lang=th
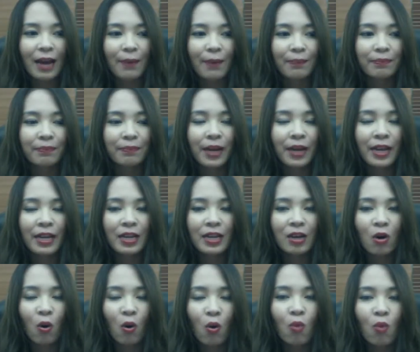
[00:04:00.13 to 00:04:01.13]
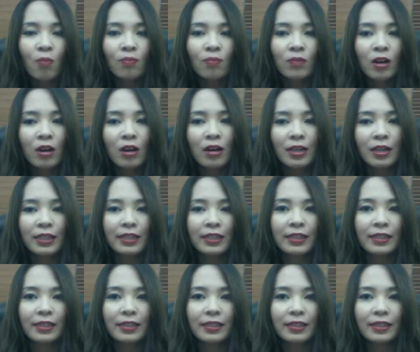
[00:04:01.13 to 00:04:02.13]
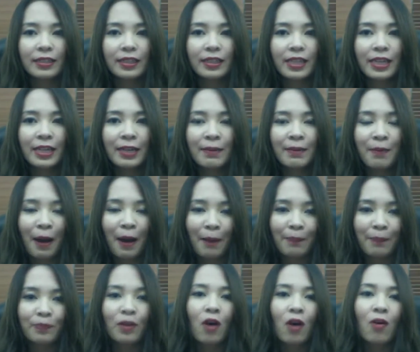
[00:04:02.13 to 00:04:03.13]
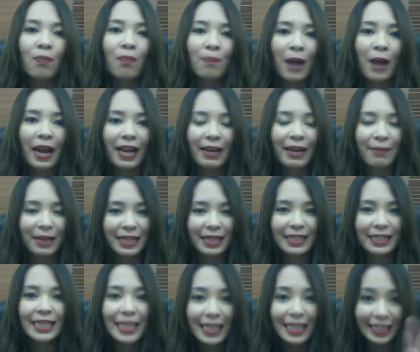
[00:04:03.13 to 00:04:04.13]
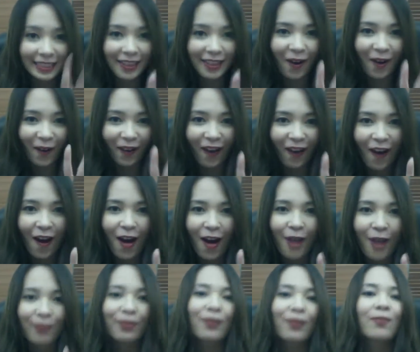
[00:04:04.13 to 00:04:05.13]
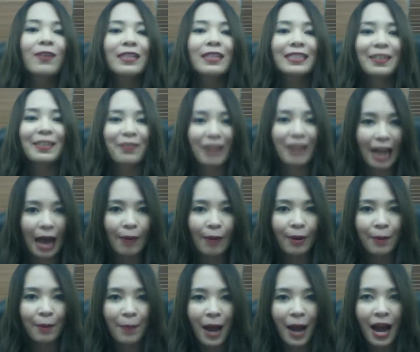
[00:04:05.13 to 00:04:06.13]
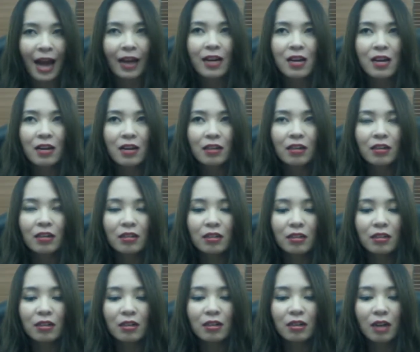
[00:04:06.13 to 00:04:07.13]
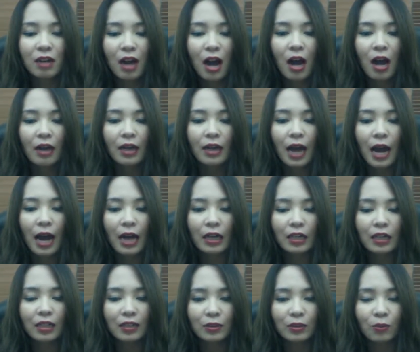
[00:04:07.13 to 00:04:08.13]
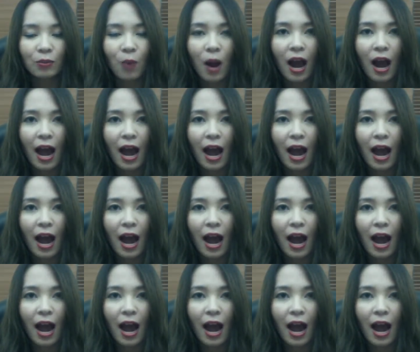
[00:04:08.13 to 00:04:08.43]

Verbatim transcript: ไม่คุ้มเลยที่แบบต้องไปบิ๊กซีถึง2รอบเพราะว่าเสียเวลามากๆก็คือถ้าเกิดว่า